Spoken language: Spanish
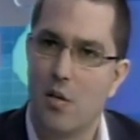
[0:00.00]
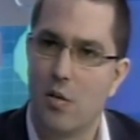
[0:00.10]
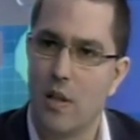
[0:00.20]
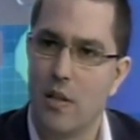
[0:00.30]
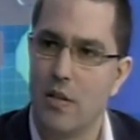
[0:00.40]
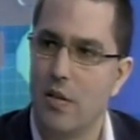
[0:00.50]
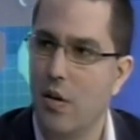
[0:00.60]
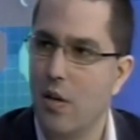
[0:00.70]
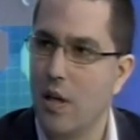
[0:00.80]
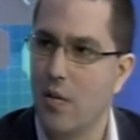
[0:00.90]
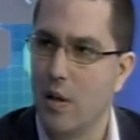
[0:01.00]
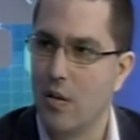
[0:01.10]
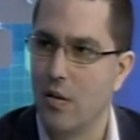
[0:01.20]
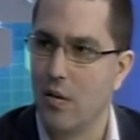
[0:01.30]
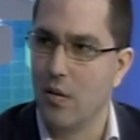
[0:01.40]
sus decisiones,
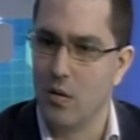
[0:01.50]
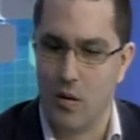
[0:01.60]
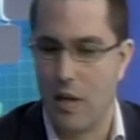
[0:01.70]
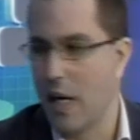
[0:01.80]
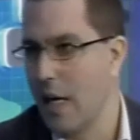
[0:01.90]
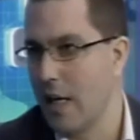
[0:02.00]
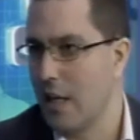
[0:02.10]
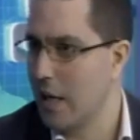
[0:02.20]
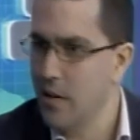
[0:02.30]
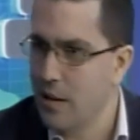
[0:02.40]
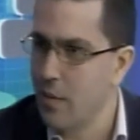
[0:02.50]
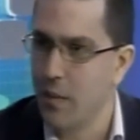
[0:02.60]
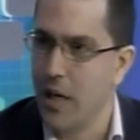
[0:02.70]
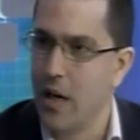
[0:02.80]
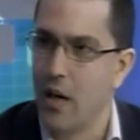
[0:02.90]
cuando nos las escribe
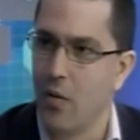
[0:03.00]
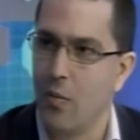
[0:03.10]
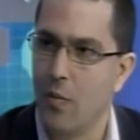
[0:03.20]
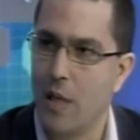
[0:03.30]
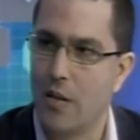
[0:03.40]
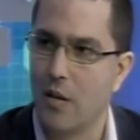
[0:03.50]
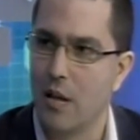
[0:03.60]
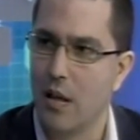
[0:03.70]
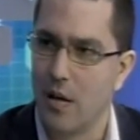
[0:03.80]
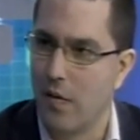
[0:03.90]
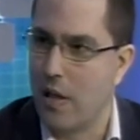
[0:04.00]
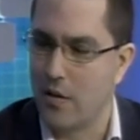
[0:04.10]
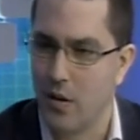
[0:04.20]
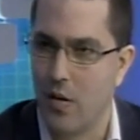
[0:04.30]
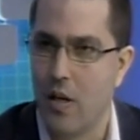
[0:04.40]
también, en algún momento él
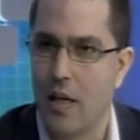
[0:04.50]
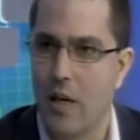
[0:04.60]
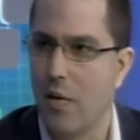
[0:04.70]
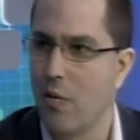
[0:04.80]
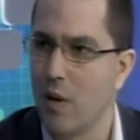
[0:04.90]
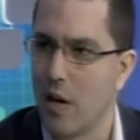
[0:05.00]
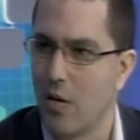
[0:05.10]
reflexiona, escribe algunas